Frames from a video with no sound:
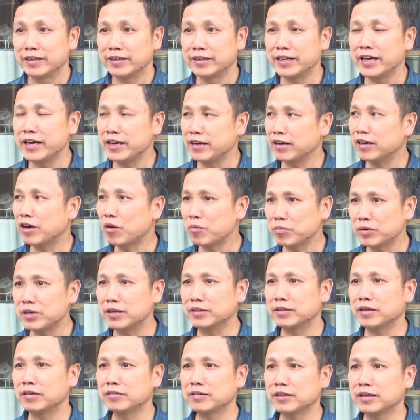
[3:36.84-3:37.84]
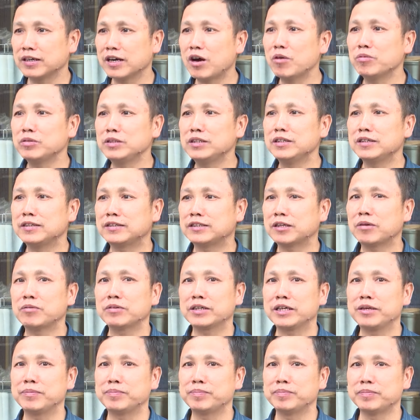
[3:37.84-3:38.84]
nên không được đông như
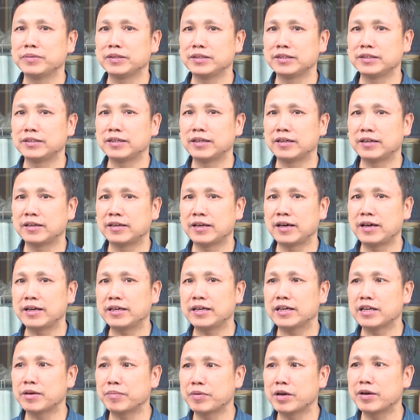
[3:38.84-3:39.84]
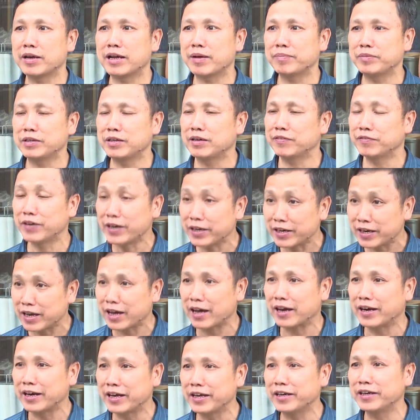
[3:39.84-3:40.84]
trong kịp lễ kỷ niệm 75 năm nhưng mà vẫn
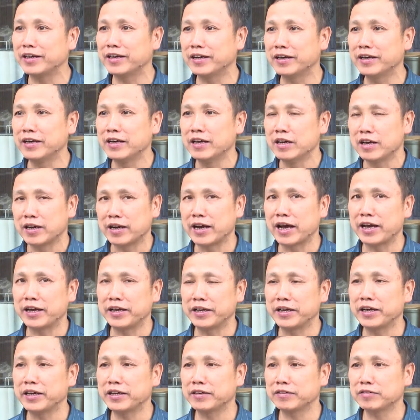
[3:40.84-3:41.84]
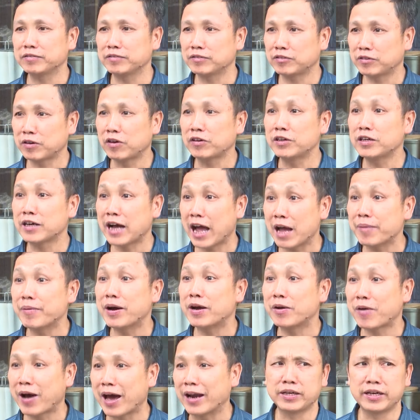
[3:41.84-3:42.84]
là nên ngày nên đón được hai
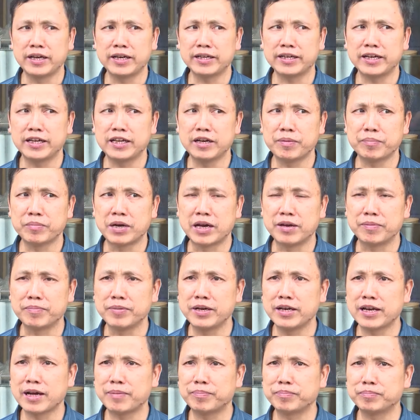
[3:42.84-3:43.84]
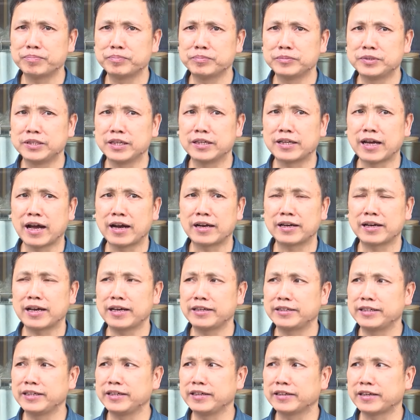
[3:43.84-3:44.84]
ba đoàn lễ kỷ niệm 75 chiến thắng
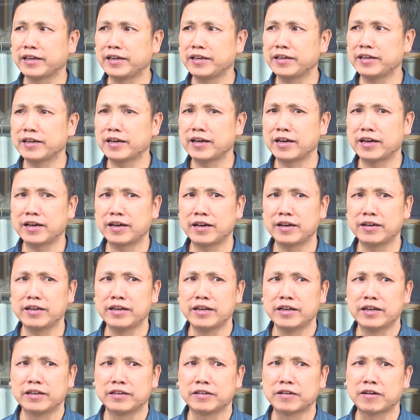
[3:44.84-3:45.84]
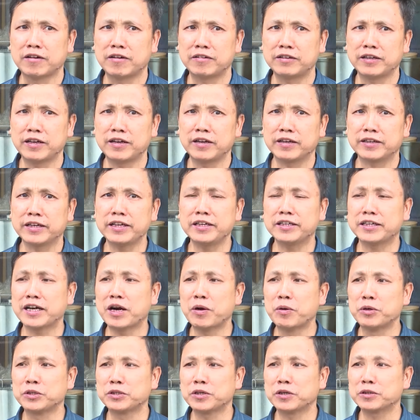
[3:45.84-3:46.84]
này thì cái à, nó đã kích
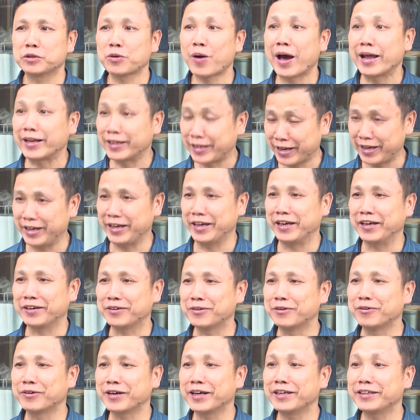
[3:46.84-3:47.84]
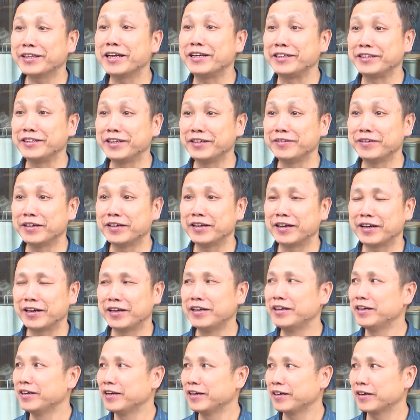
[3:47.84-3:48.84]
cầu cho toàn thể của cái tỉnh
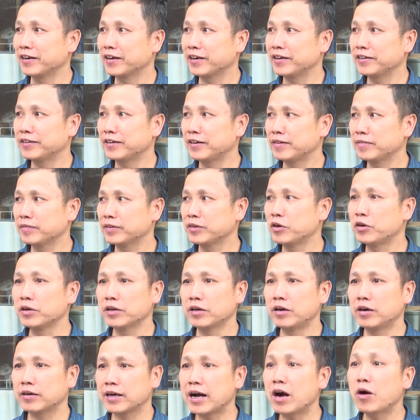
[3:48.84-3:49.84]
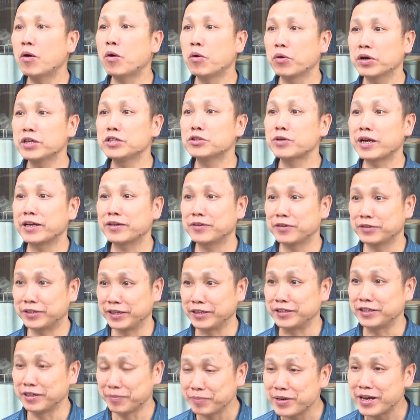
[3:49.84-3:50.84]
cái các hộ kinh doanh của
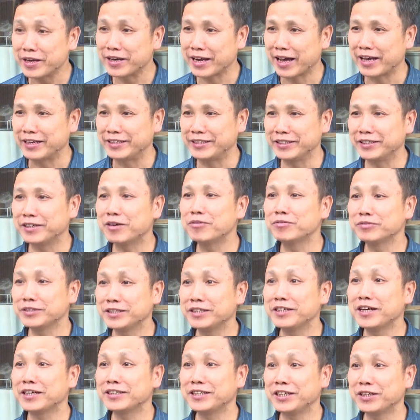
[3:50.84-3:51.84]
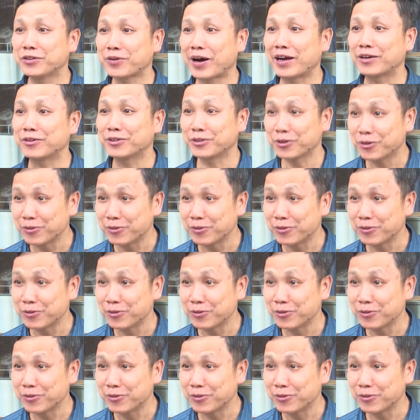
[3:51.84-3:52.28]
tỉnh Điện Biên này chứ không riêng gì quán của